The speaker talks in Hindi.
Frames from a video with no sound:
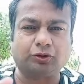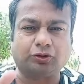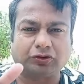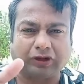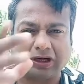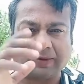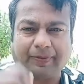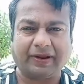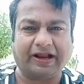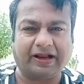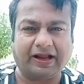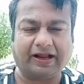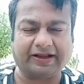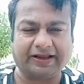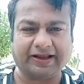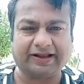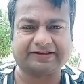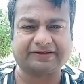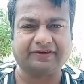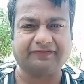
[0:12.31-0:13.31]
चुत्तर फैला
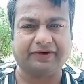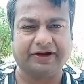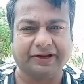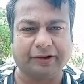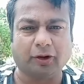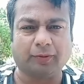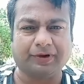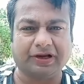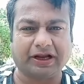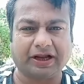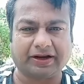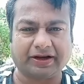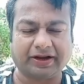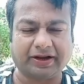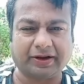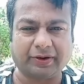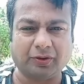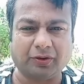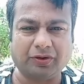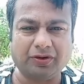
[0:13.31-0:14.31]
के ऐसे वीडियो बना
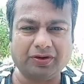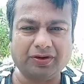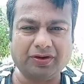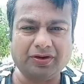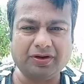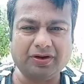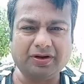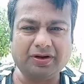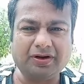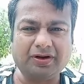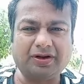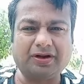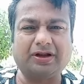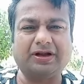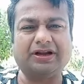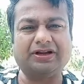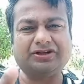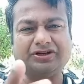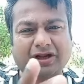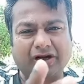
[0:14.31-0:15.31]
रहे हो
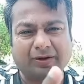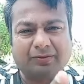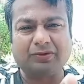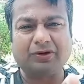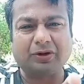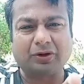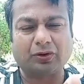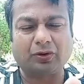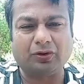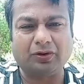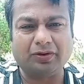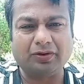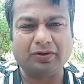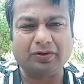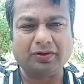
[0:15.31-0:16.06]
अरे शर्म करो